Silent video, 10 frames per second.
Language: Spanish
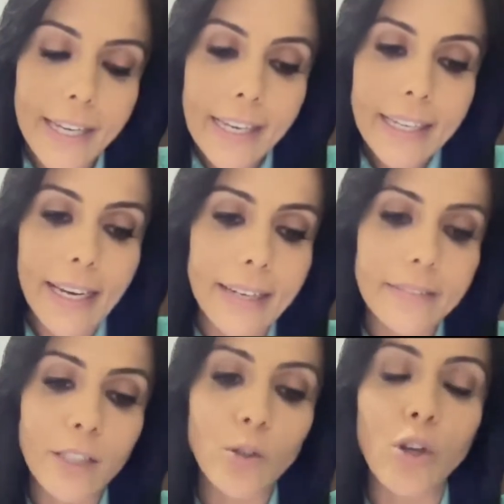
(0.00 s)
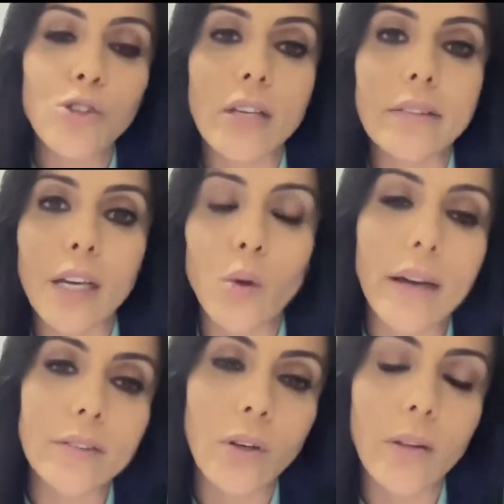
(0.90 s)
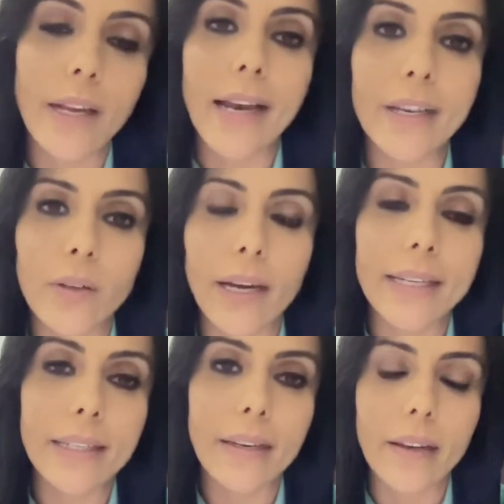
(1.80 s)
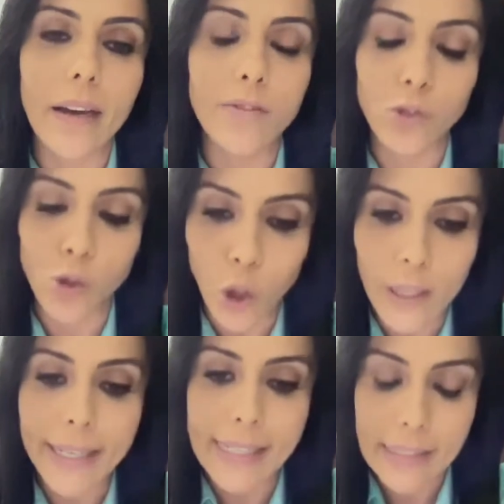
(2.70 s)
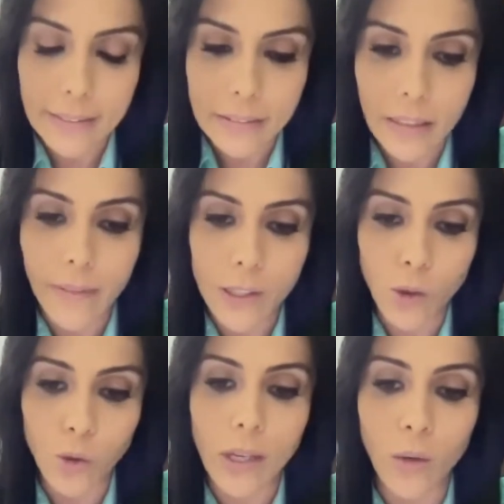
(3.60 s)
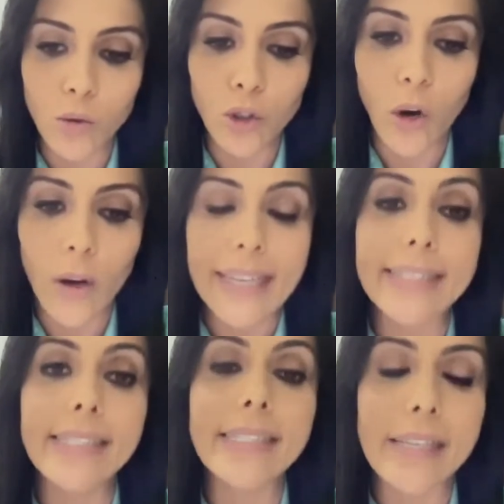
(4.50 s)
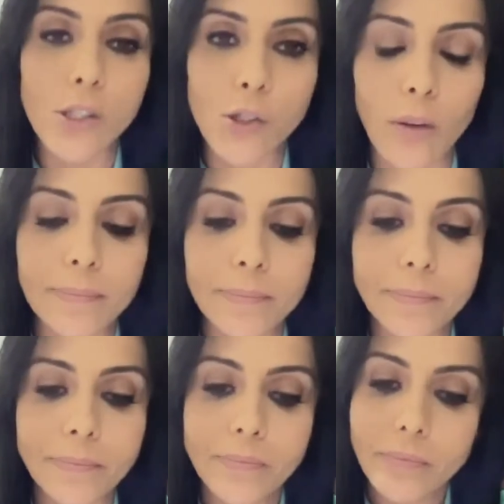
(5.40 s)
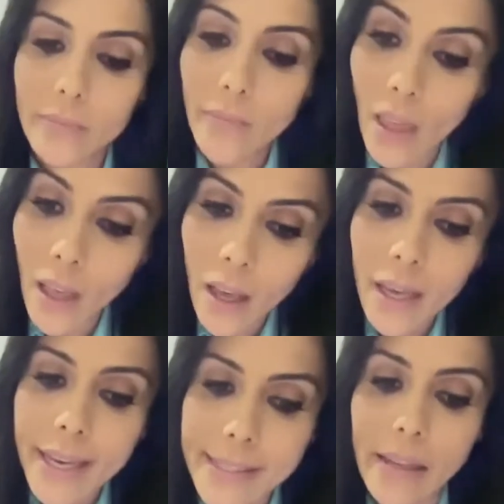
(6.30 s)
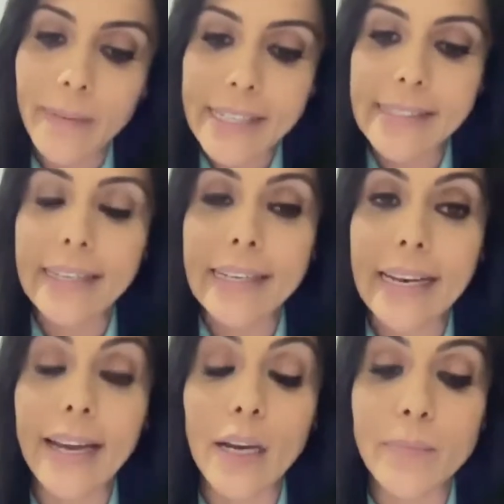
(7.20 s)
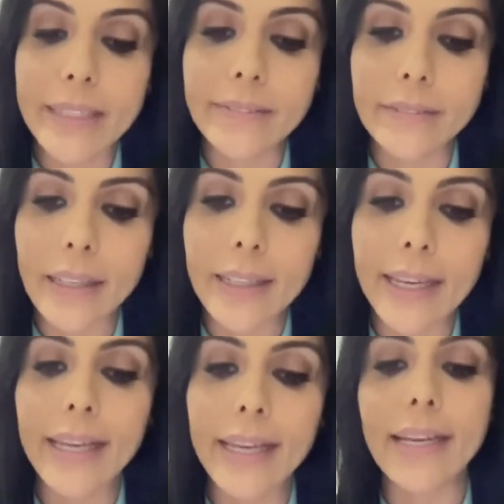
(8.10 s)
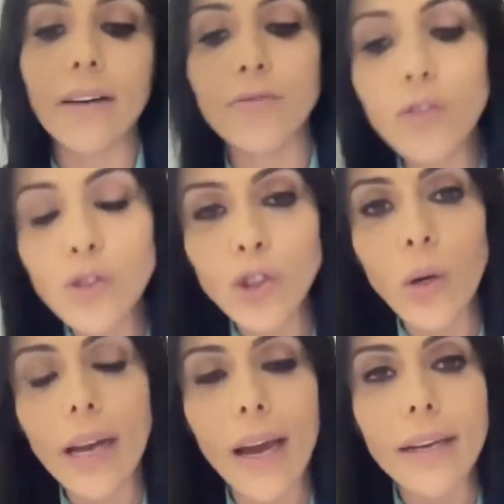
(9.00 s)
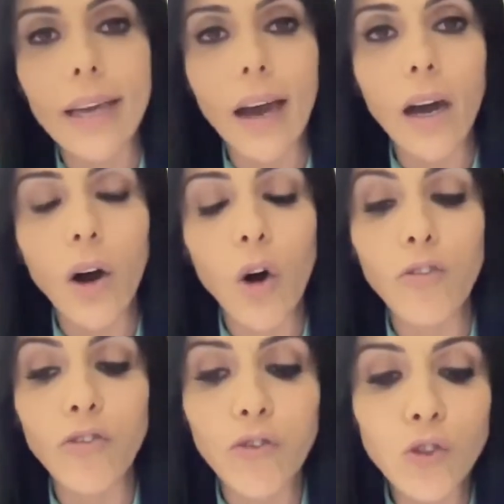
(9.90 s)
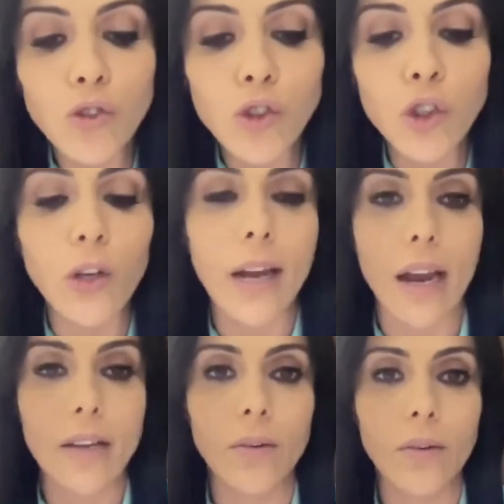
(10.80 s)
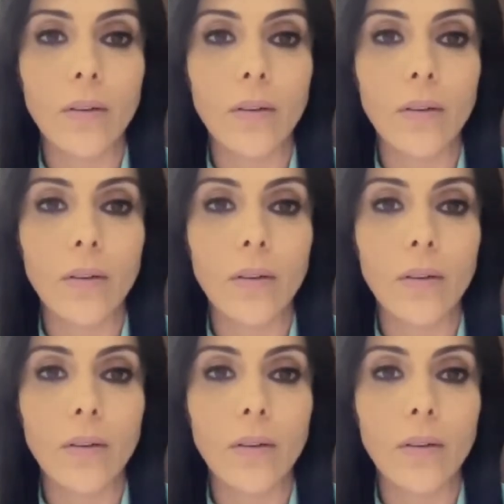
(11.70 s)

que el artículo 84 de la Ley Orgánica de la Función Legislativa, en su segundo inciso, establece claramente que la funcionaria o funcionario